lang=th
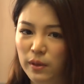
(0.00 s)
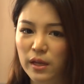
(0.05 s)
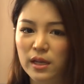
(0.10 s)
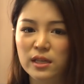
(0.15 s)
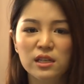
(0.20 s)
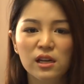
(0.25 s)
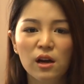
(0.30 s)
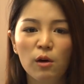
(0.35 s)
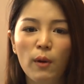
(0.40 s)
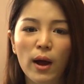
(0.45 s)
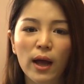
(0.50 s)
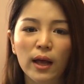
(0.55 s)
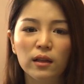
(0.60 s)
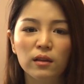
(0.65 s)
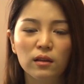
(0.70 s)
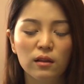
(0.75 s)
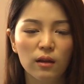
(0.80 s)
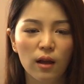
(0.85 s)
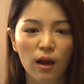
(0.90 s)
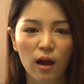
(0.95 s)
พี่เชื่อว่า
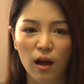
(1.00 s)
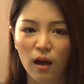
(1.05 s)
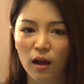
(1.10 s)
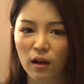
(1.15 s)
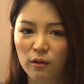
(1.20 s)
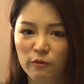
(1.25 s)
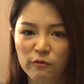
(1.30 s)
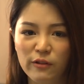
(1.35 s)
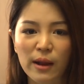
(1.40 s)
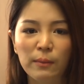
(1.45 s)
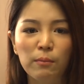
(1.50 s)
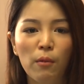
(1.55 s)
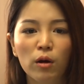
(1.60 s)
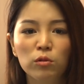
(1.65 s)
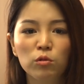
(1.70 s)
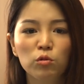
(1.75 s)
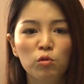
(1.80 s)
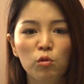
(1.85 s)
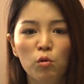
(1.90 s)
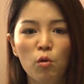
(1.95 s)
แฟนบ
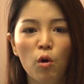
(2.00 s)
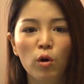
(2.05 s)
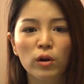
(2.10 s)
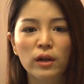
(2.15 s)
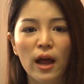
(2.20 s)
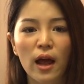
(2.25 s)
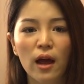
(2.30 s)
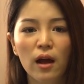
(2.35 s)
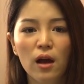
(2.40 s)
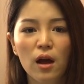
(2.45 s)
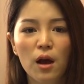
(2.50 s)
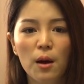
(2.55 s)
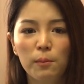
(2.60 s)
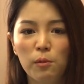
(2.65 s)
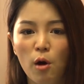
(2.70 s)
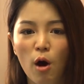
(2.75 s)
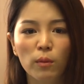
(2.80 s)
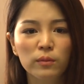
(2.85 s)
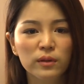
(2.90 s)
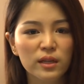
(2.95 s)
อลทุก ๆ คนเนี่ย
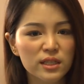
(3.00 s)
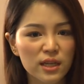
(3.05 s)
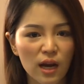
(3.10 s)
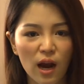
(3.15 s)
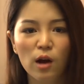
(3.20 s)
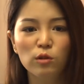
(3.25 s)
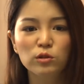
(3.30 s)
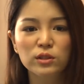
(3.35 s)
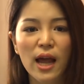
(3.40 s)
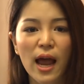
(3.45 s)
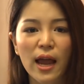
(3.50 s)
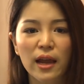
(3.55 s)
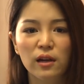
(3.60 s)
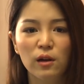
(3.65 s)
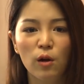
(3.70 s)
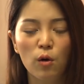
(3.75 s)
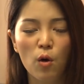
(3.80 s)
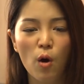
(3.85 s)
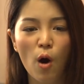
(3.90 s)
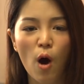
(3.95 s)
พร้อมที่จะเข้าใจ
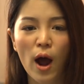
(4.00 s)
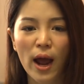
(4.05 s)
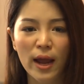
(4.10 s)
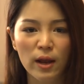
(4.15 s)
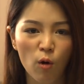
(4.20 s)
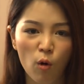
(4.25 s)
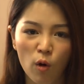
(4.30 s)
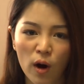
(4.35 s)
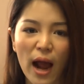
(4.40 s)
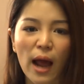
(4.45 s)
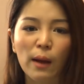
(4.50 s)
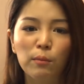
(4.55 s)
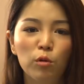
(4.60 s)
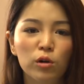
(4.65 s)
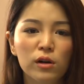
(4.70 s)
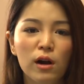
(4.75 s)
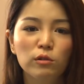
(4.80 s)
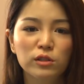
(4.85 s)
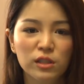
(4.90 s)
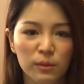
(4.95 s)
แล้วก็ให้โอกาส
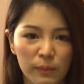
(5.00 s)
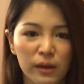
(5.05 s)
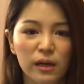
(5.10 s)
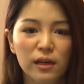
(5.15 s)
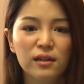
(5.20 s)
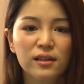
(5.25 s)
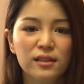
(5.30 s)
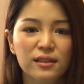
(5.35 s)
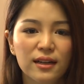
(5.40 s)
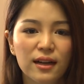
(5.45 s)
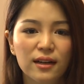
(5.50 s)
พวกเราเสมอ